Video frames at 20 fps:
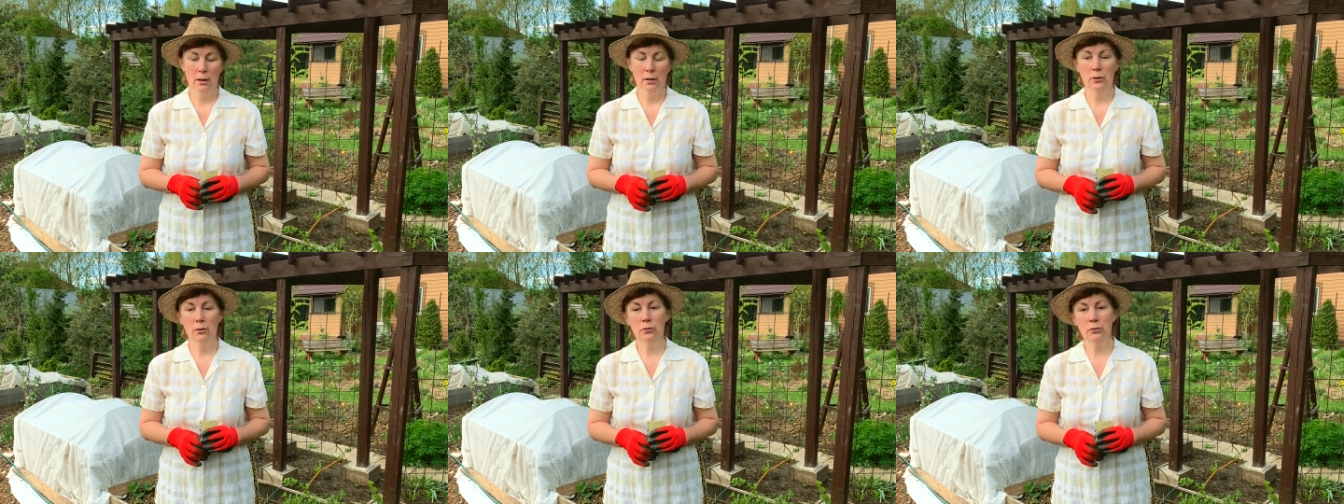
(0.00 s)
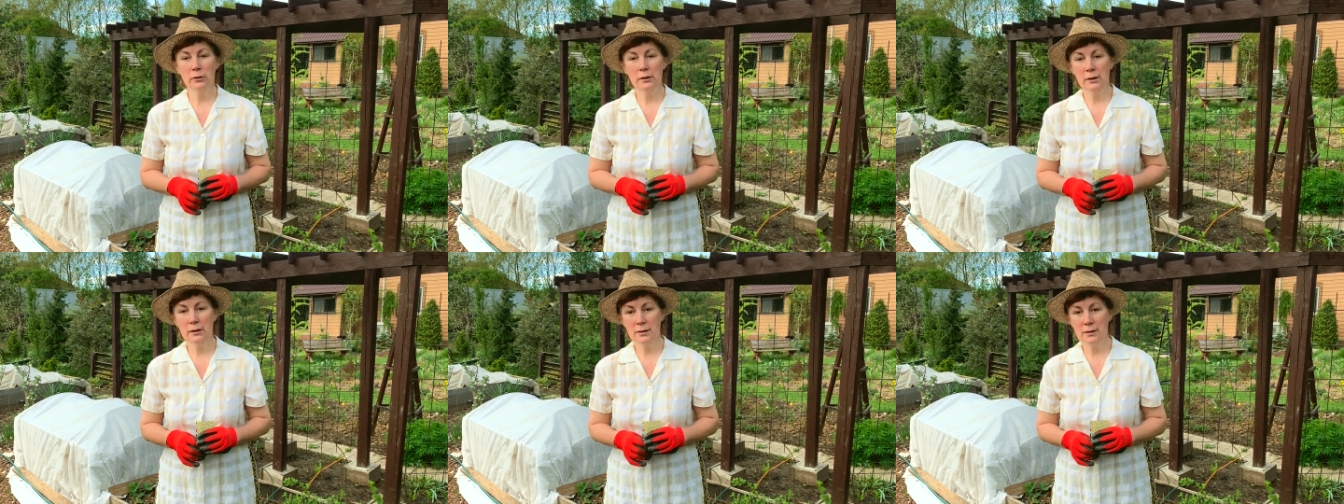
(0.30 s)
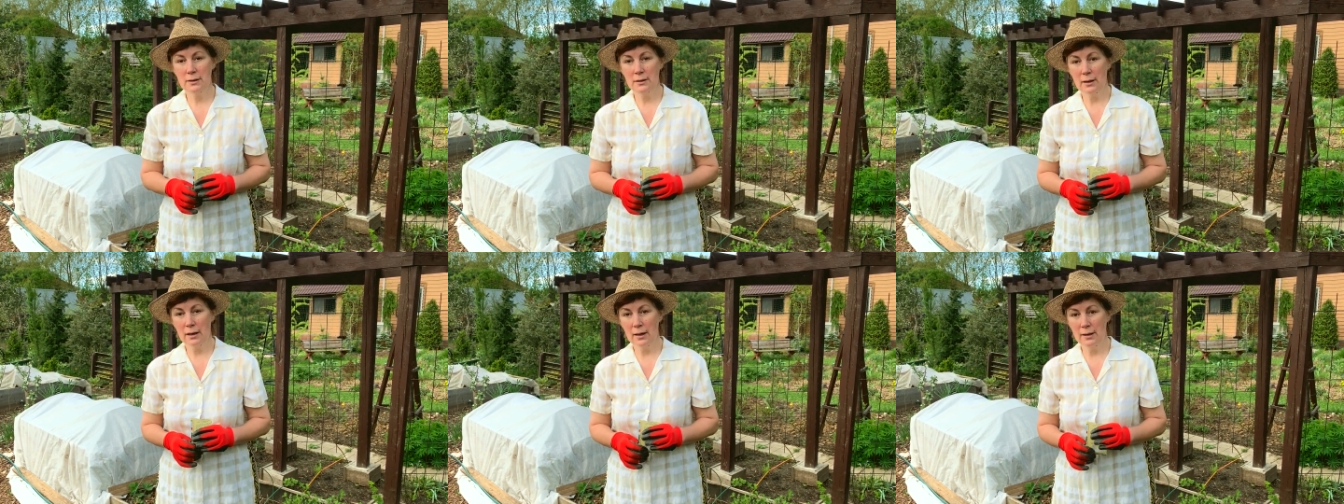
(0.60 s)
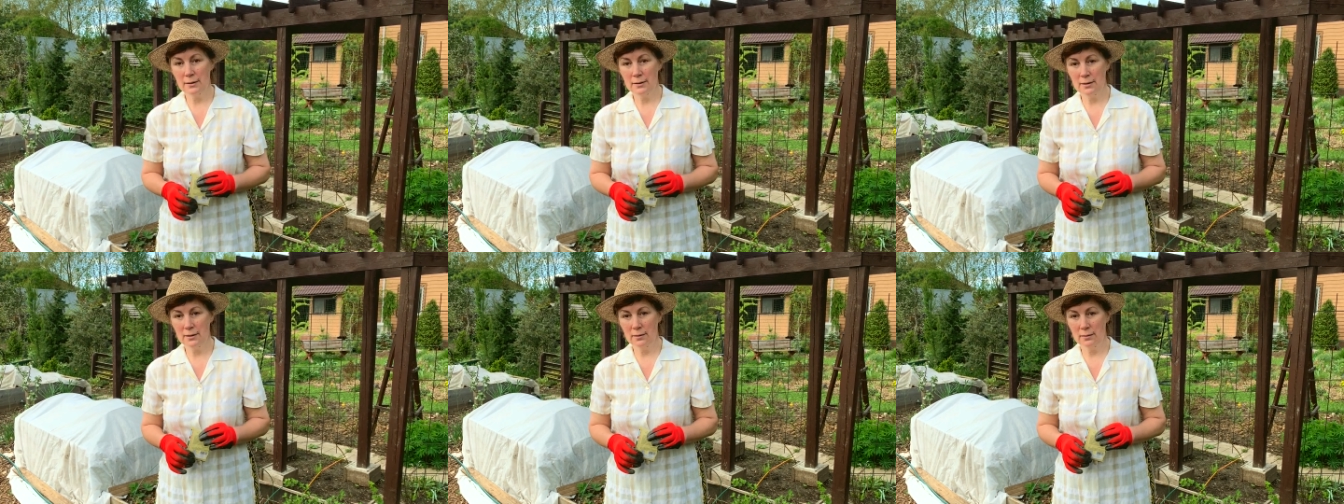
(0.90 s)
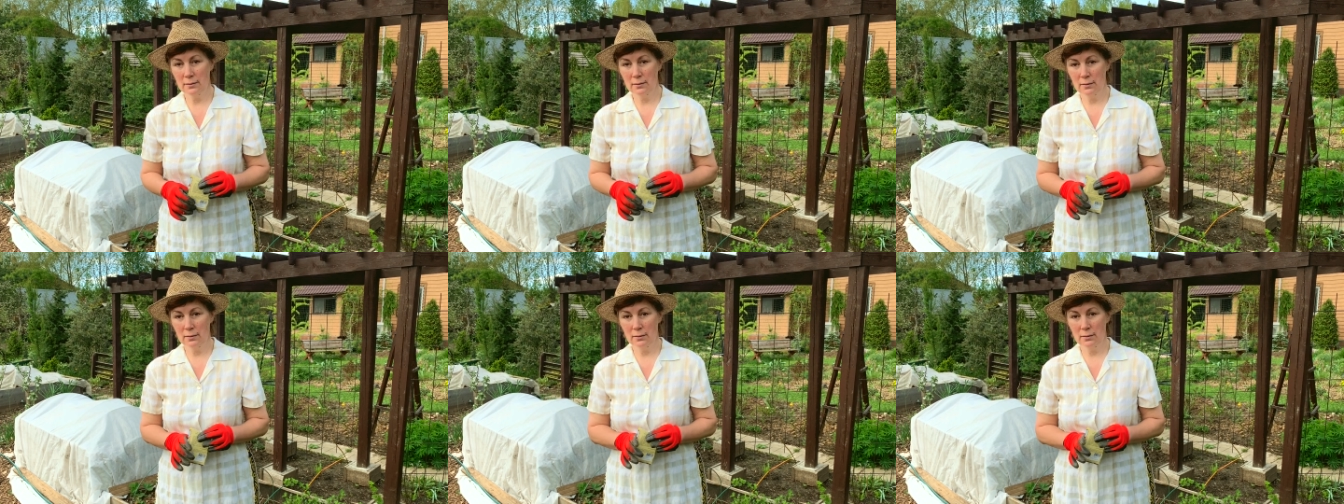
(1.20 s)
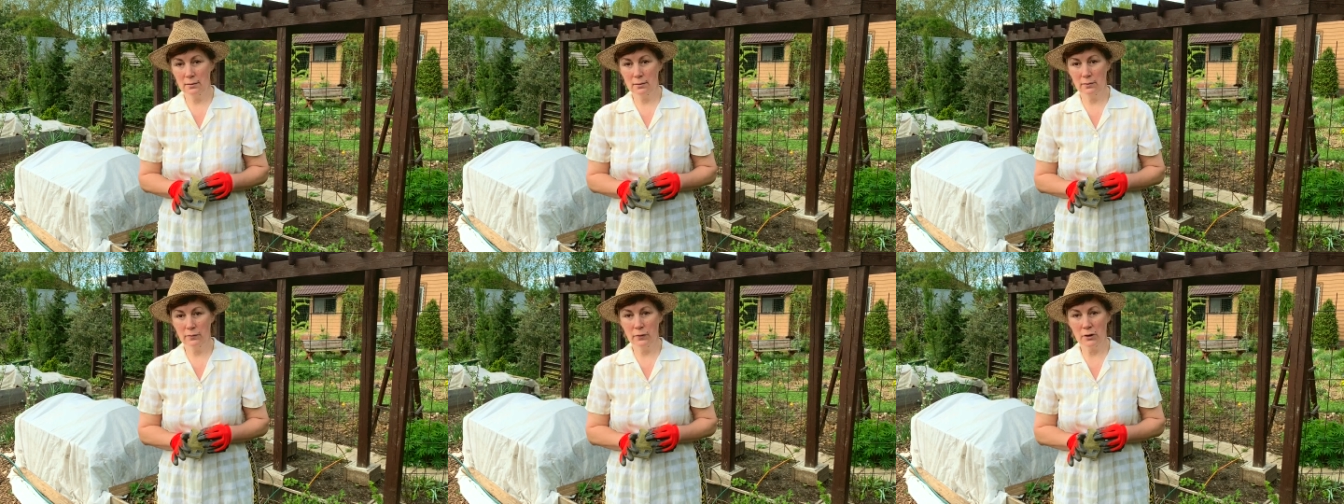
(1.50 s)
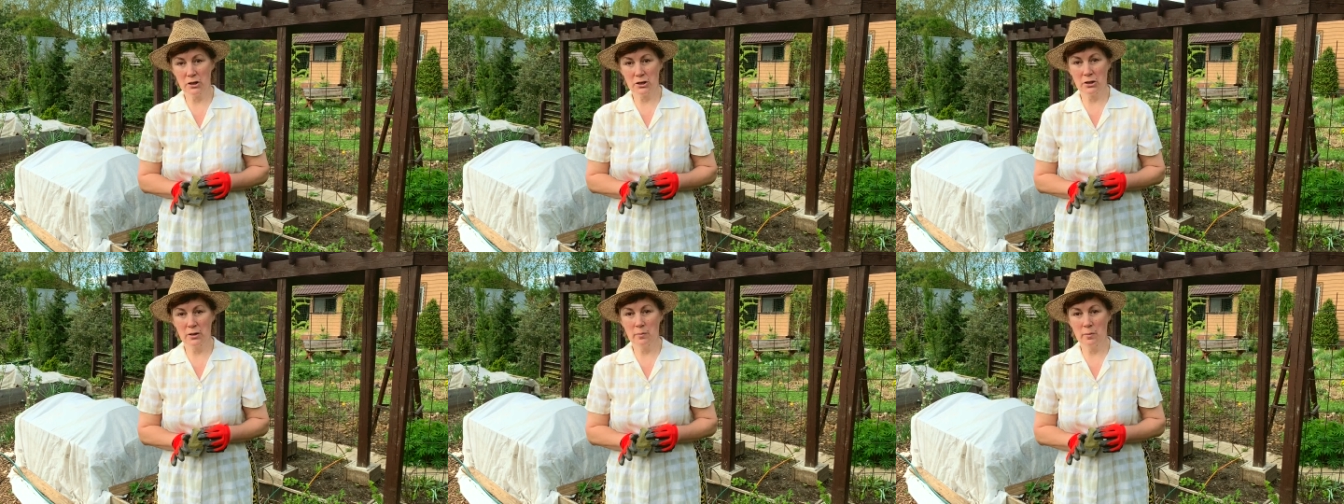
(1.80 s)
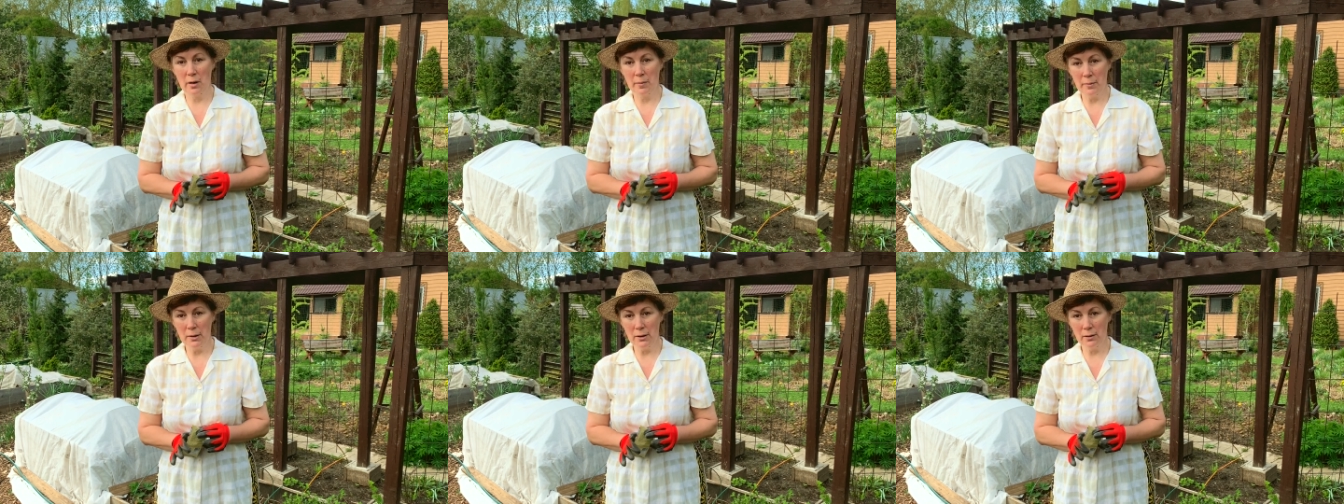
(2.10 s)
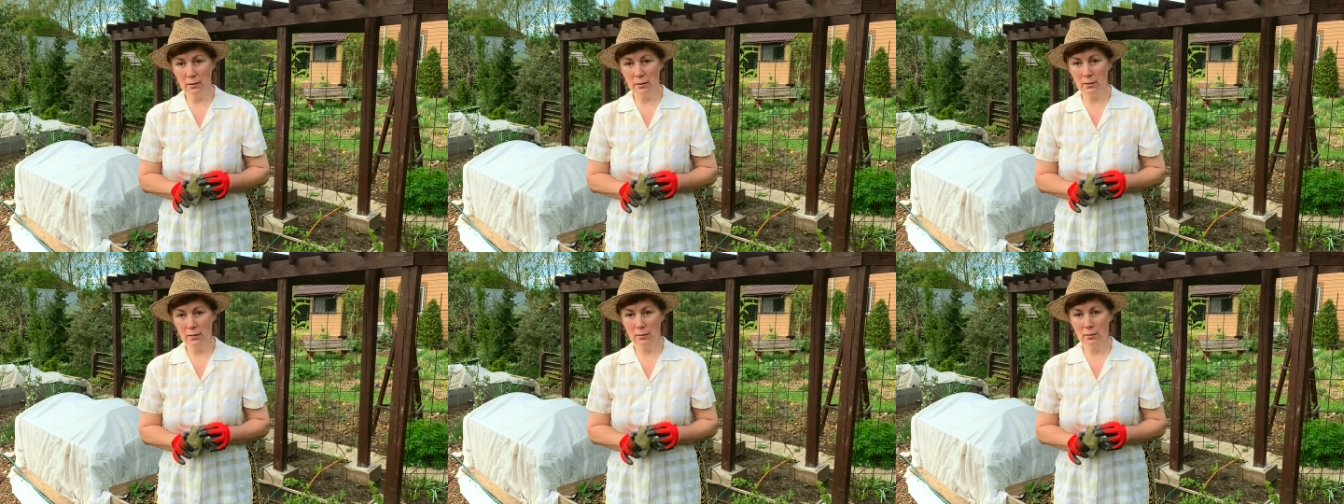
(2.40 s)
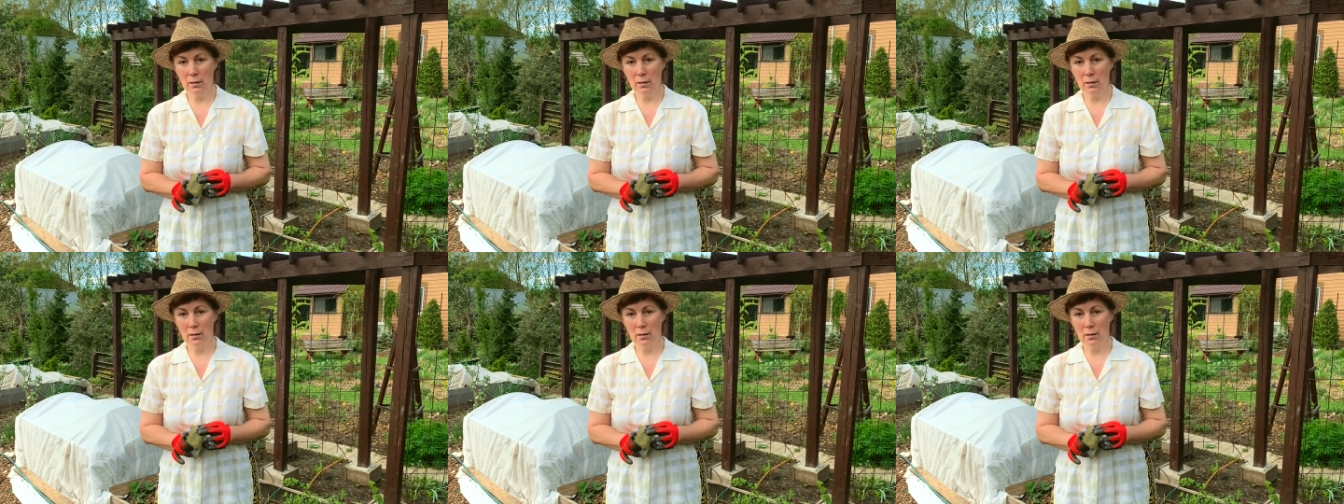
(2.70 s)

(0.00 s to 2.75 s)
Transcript: Но есть один э, важный момент,